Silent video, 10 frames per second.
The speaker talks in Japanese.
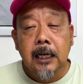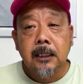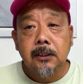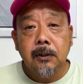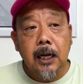
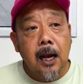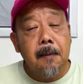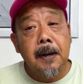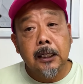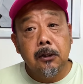それが
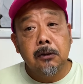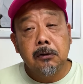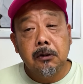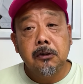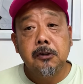まあ、いろい
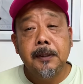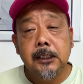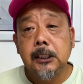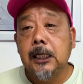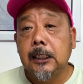ろ魚種
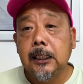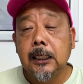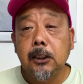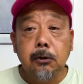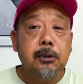別だった
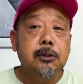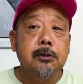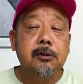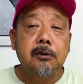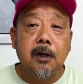り、途
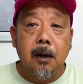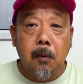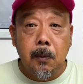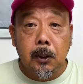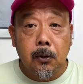中その
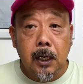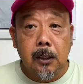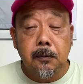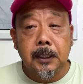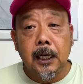
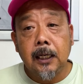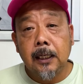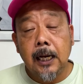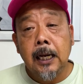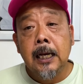カモメトレールみたいな
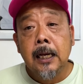ね、